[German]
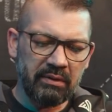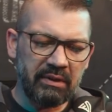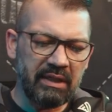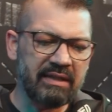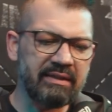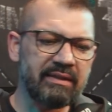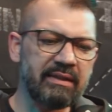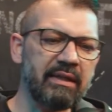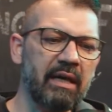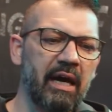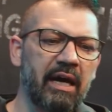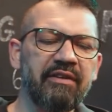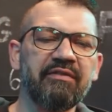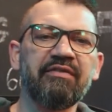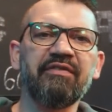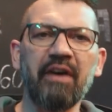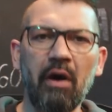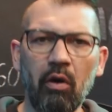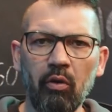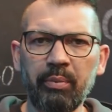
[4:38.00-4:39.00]
dass die ein
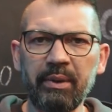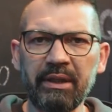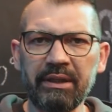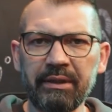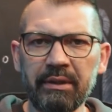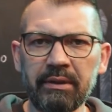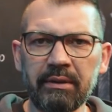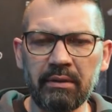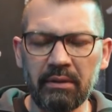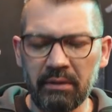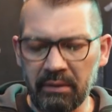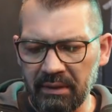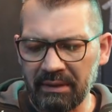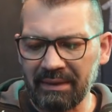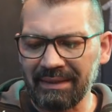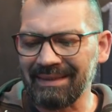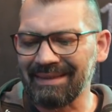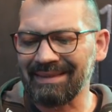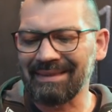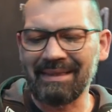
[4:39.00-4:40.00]
V bildet
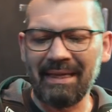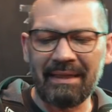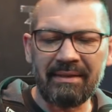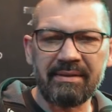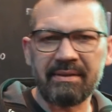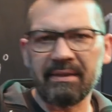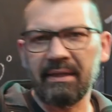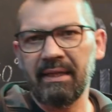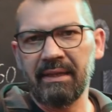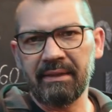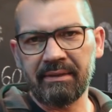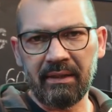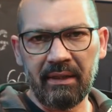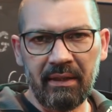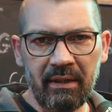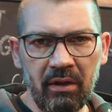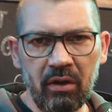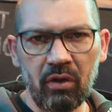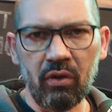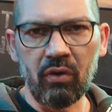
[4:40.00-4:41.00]
ganz alter